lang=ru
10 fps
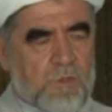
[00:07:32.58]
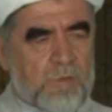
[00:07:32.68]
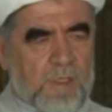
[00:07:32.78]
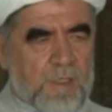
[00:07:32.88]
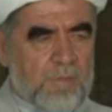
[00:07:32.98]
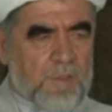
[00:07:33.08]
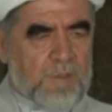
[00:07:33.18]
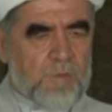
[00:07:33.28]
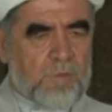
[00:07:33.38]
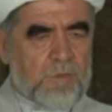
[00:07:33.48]
воюющими
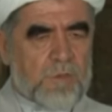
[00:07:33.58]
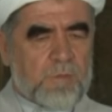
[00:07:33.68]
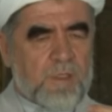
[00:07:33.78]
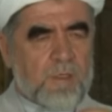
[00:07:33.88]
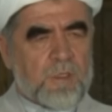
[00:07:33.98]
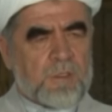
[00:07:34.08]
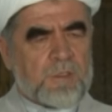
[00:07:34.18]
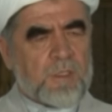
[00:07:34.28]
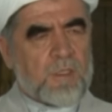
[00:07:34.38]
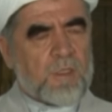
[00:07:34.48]
сторонами. Был
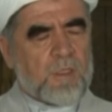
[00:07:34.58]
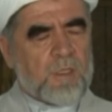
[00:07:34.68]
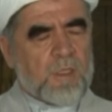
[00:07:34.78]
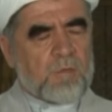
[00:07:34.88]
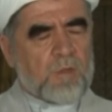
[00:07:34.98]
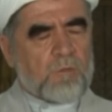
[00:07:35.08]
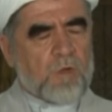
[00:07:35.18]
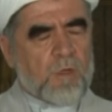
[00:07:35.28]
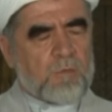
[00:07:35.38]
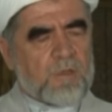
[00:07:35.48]
тогда такой генерал,
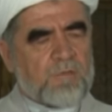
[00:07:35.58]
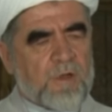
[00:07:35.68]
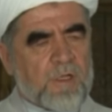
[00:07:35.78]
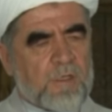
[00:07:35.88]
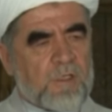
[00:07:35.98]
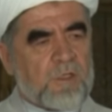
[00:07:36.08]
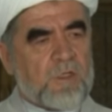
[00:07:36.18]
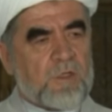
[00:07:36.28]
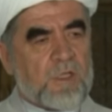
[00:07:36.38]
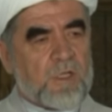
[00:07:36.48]
Мухаммад Фарах
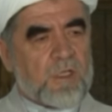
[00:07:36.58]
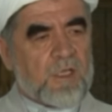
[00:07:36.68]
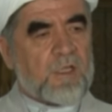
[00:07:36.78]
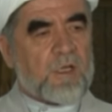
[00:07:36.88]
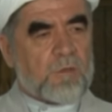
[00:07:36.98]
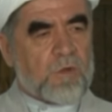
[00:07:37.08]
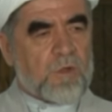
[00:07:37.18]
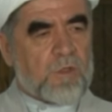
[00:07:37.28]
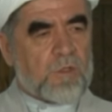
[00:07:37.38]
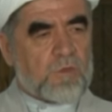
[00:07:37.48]
Идид.
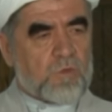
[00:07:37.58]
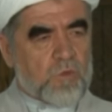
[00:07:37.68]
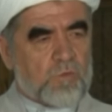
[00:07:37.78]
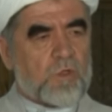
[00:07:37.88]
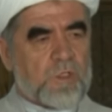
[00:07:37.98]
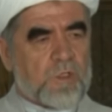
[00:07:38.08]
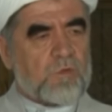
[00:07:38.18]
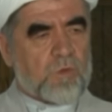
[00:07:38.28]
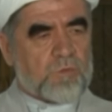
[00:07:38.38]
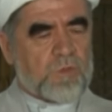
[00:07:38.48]
Его
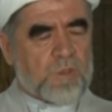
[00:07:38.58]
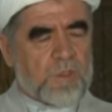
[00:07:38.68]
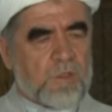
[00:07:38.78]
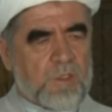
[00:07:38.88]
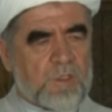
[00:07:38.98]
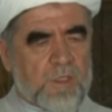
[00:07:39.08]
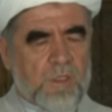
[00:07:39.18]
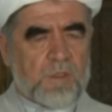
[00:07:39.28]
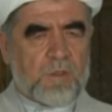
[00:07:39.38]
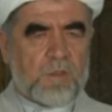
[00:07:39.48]
резиденция находилась в
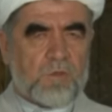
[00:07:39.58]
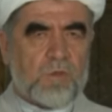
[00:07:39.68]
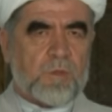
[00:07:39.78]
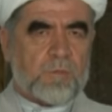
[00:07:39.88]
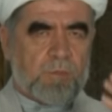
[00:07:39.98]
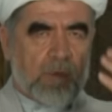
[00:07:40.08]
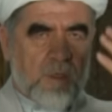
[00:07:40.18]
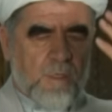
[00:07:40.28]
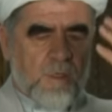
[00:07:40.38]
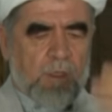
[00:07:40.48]
городе Байдава.
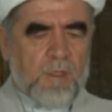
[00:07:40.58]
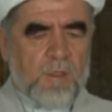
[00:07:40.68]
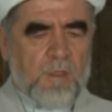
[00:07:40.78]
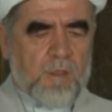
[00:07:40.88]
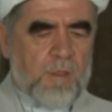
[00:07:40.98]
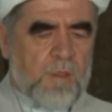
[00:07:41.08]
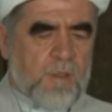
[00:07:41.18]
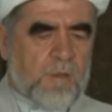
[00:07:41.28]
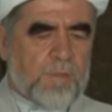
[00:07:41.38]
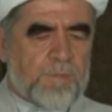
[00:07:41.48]
Приехали к нему. Э,
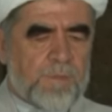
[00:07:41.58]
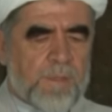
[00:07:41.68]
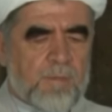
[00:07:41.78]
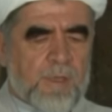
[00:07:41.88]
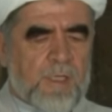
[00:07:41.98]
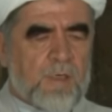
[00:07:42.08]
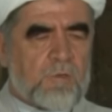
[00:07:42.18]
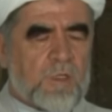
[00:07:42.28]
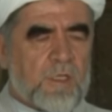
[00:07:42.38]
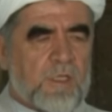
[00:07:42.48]

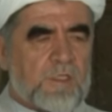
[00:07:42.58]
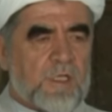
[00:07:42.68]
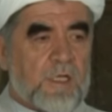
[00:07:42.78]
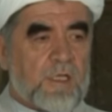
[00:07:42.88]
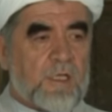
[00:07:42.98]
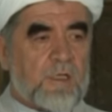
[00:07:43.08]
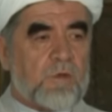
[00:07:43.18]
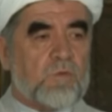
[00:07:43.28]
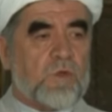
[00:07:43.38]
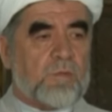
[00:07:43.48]
«Да благодетельствует
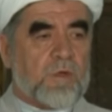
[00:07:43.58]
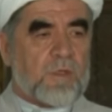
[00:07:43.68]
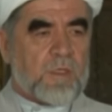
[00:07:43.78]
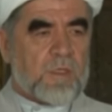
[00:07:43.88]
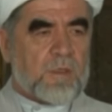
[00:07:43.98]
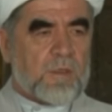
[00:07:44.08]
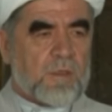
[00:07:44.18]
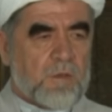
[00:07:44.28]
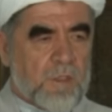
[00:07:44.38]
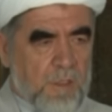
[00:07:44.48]
вас Аллах,
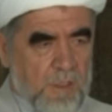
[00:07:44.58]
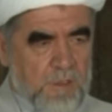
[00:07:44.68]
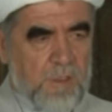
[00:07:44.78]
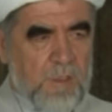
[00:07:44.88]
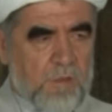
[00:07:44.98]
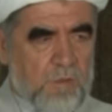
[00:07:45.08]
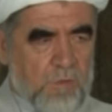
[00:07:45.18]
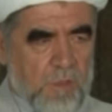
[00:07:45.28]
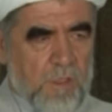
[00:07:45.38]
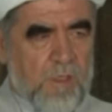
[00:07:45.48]
прекратите воевать,
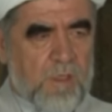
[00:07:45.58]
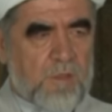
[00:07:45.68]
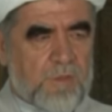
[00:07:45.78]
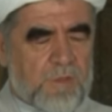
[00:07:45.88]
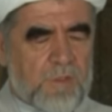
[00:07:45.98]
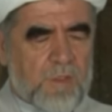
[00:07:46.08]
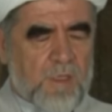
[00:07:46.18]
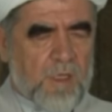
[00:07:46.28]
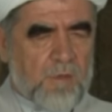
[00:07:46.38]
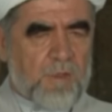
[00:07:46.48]
помиритесь, вы же
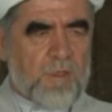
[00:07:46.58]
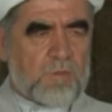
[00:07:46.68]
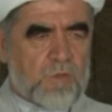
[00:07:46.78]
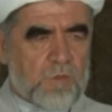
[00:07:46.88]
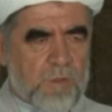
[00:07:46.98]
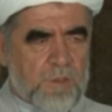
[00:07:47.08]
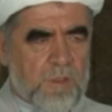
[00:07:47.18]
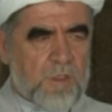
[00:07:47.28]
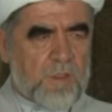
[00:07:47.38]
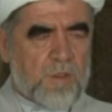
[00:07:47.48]
мусульмане», — сказали мы им.